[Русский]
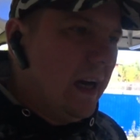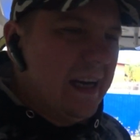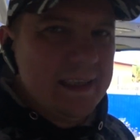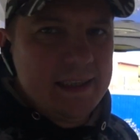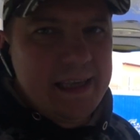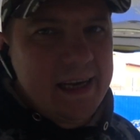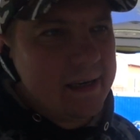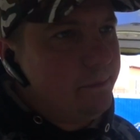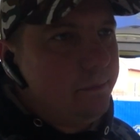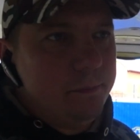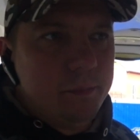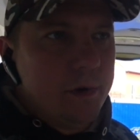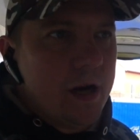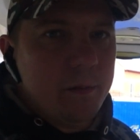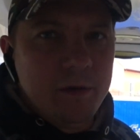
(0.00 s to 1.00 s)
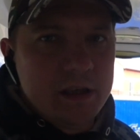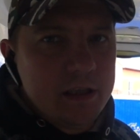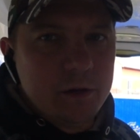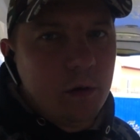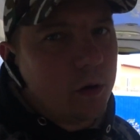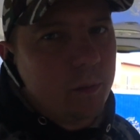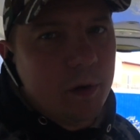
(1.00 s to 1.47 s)
СДЭК, прям,
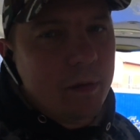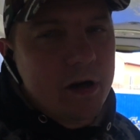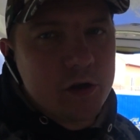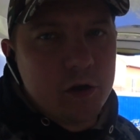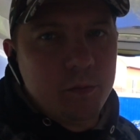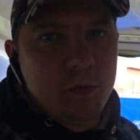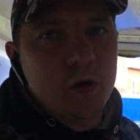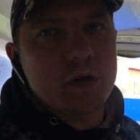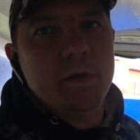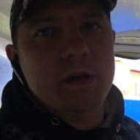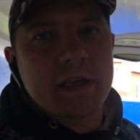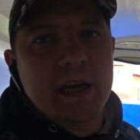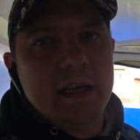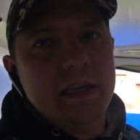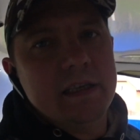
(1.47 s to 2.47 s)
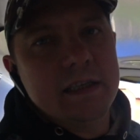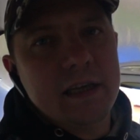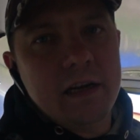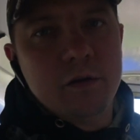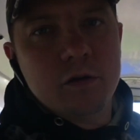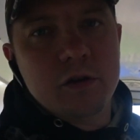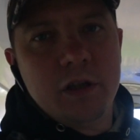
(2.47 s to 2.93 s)
если только по большой просьбе, если какие
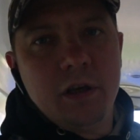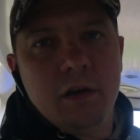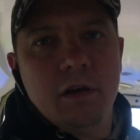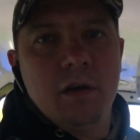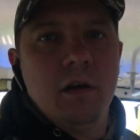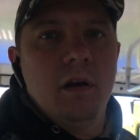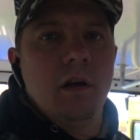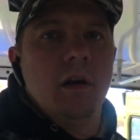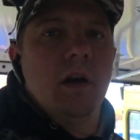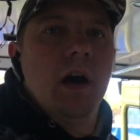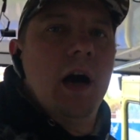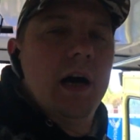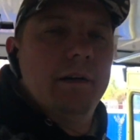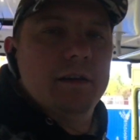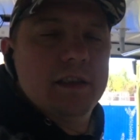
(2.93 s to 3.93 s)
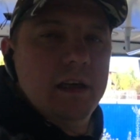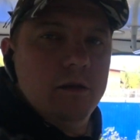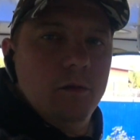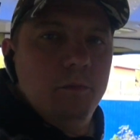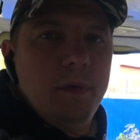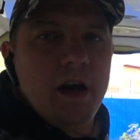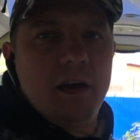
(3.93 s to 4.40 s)
детали нужны, а в
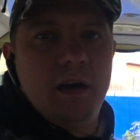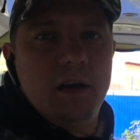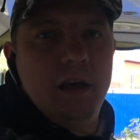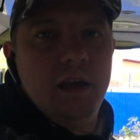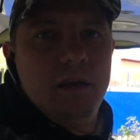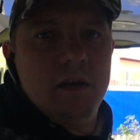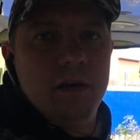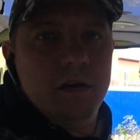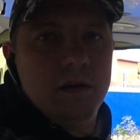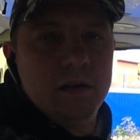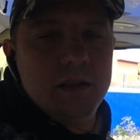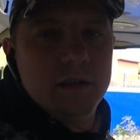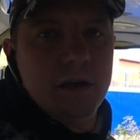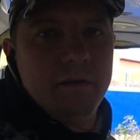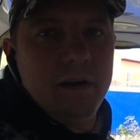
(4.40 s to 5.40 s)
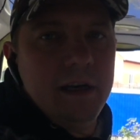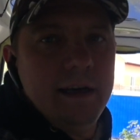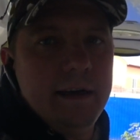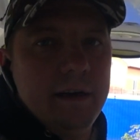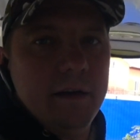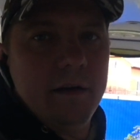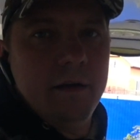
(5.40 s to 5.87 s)
основном пэк, кит, деловые
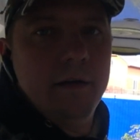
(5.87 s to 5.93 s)
линии.